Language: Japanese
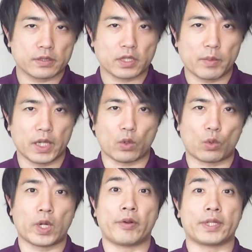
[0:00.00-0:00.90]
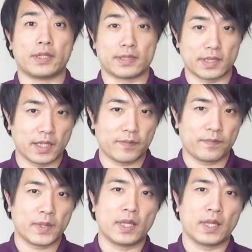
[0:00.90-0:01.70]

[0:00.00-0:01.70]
するために行われたんですね。